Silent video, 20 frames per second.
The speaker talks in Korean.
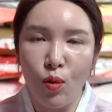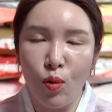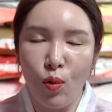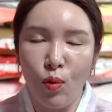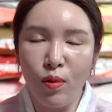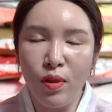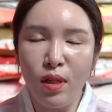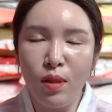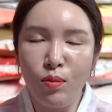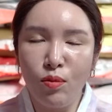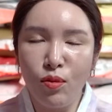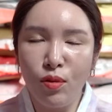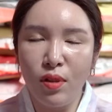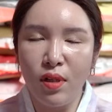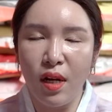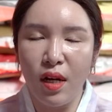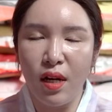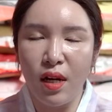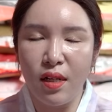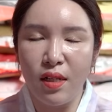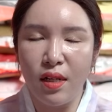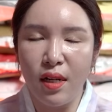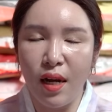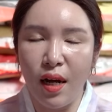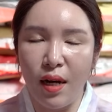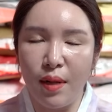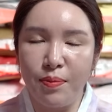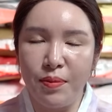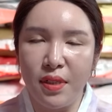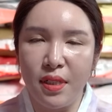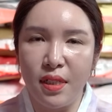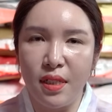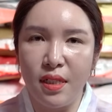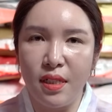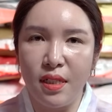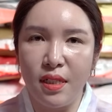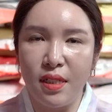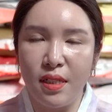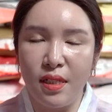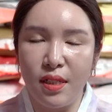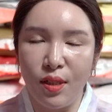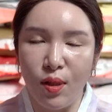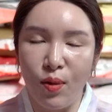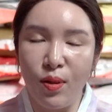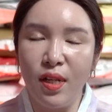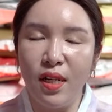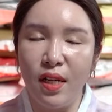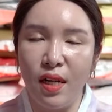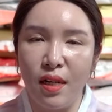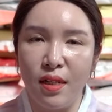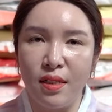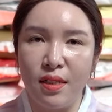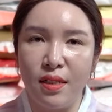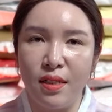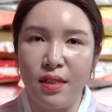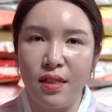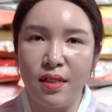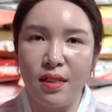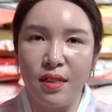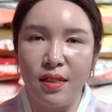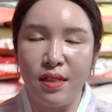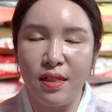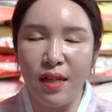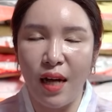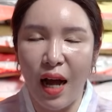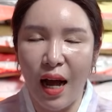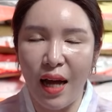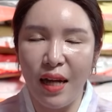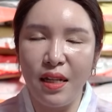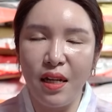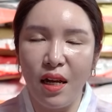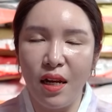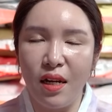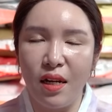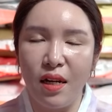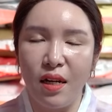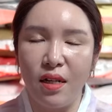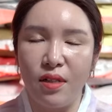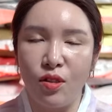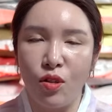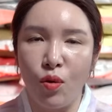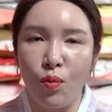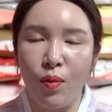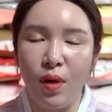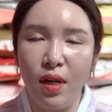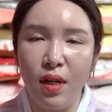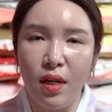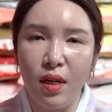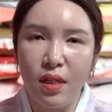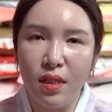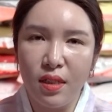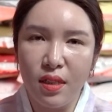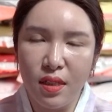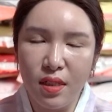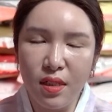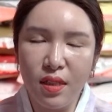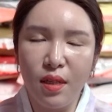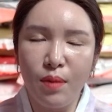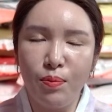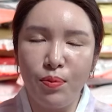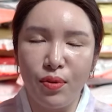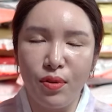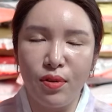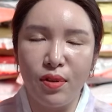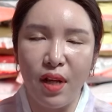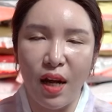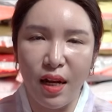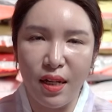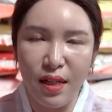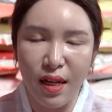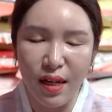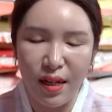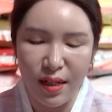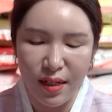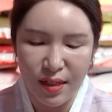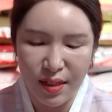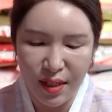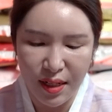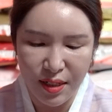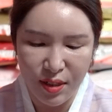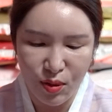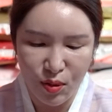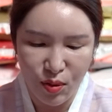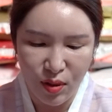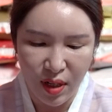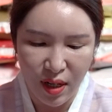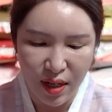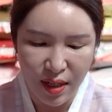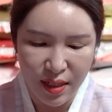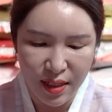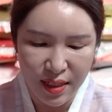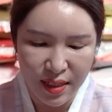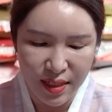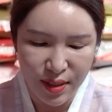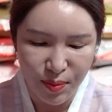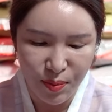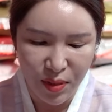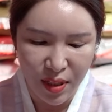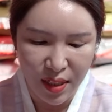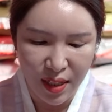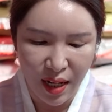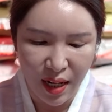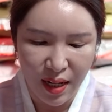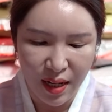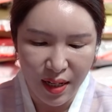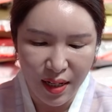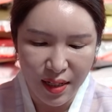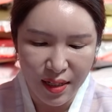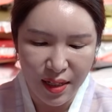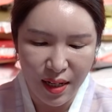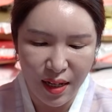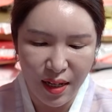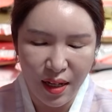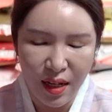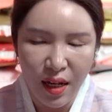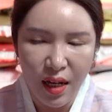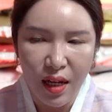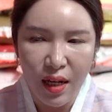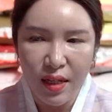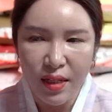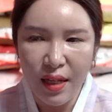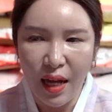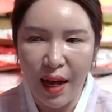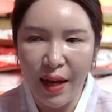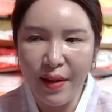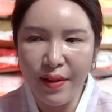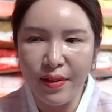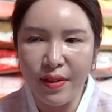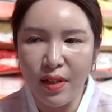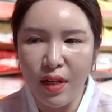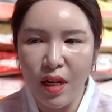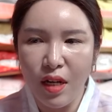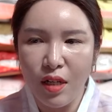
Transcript: 용띠 분들에게는 갑진년이라는 그 한 해가 정말 뜻깊은 한 해가 될 수가 있습니다. 네. 단,